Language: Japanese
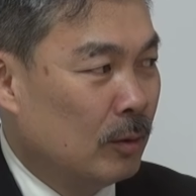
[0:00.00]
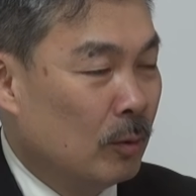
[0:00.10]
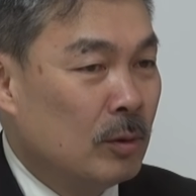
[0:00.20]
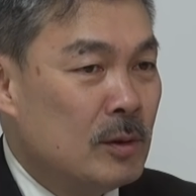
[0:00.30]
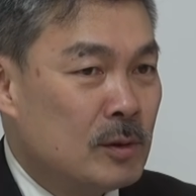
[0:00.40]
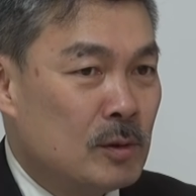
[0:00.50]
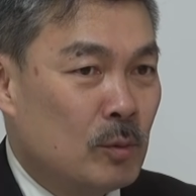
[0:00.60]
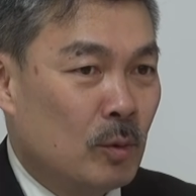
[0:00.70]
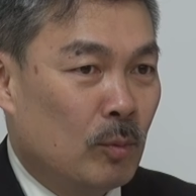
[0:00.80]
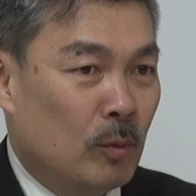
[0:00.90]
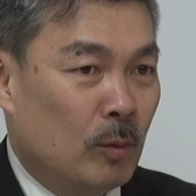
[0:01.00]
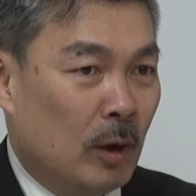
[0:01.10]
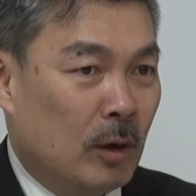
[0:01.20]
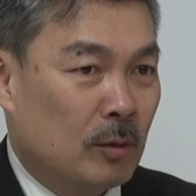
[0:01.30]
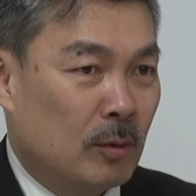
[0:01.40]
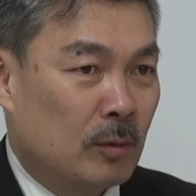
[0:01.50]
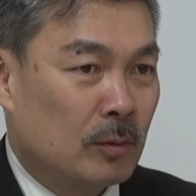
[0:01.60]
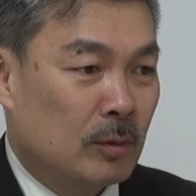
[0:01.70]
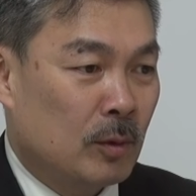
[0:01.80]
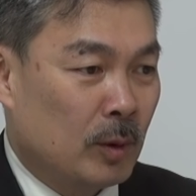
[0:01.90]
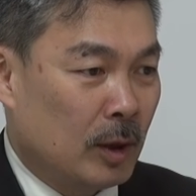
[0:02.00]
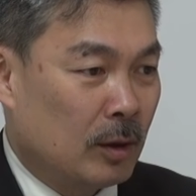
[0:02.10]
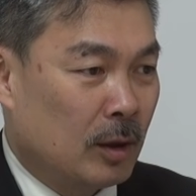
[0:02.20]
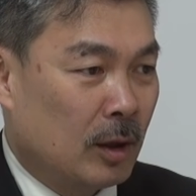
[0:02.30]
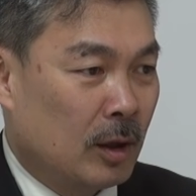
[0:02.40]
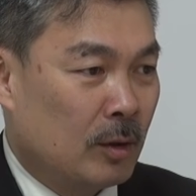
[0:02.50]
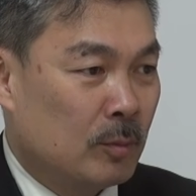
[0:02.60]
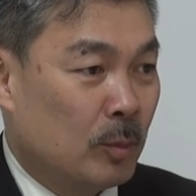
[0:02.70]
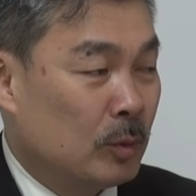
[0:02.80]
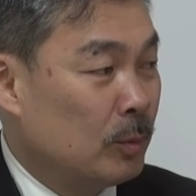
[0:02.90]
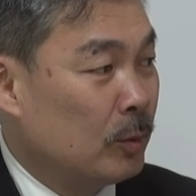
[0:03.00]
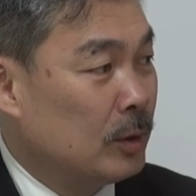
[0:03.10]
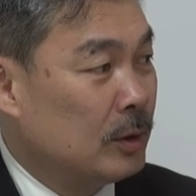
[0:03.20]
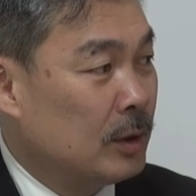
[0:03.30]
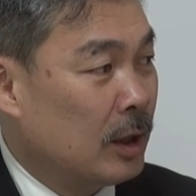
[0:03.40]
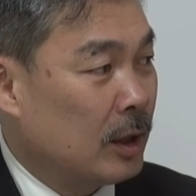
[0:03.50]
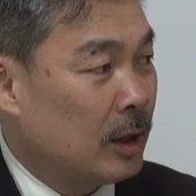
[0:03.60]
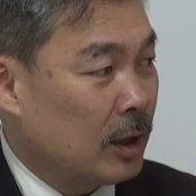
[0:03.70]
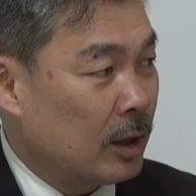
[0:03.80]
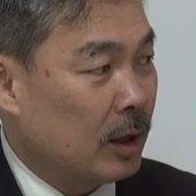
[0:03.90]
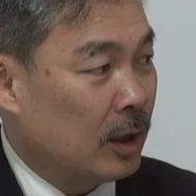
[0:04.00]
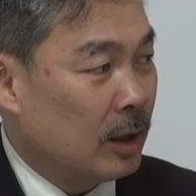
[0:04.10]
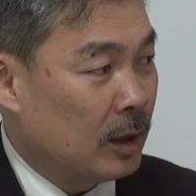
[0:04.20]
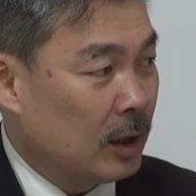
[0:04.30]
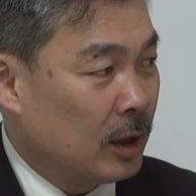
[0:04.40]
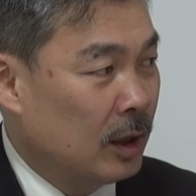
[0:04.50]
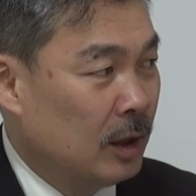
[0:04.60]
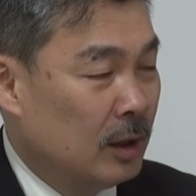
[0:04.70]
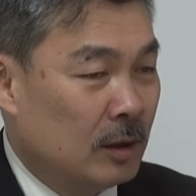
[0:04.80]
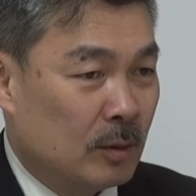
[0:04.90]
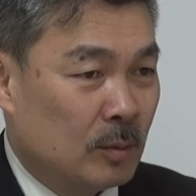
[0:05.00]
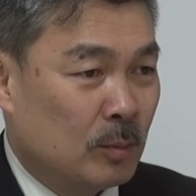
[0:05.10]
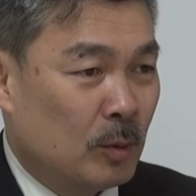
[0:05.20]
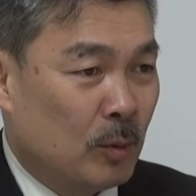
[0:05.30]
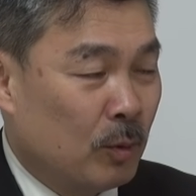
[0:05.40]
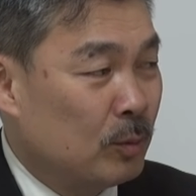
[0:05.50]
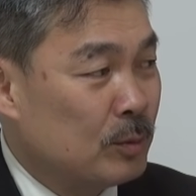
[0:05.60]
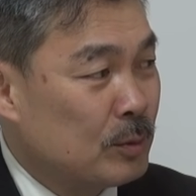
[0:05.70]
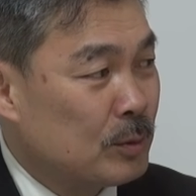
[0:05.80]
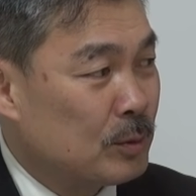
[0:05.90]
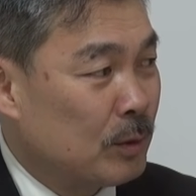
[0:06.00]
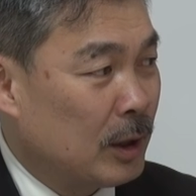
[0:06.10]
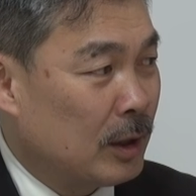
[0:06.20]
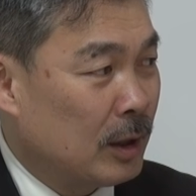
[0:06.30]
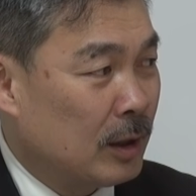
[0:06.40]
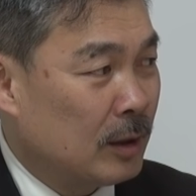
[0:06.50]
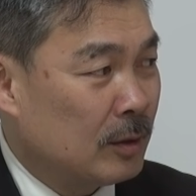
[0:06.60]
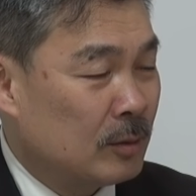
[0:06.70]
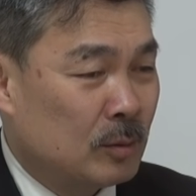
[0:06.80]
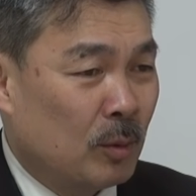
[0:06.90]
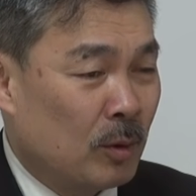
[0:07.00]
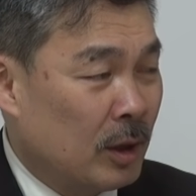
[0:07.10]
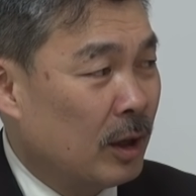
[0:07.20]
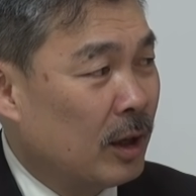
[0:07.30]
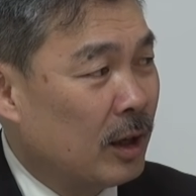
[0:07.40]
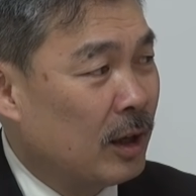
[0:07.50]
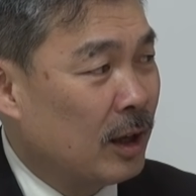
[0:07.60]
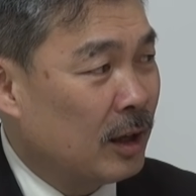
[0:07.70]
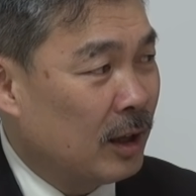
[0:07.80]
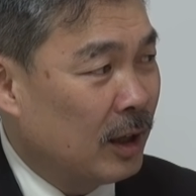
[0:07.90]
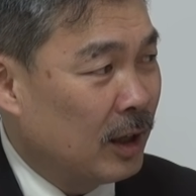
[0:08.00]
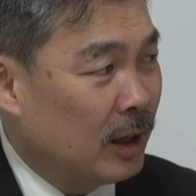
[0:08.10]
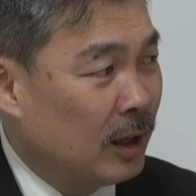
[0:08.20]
折しももうなんかいろいろと去年から森やら家計やら、うん、もう公文書やら、ね、統計やら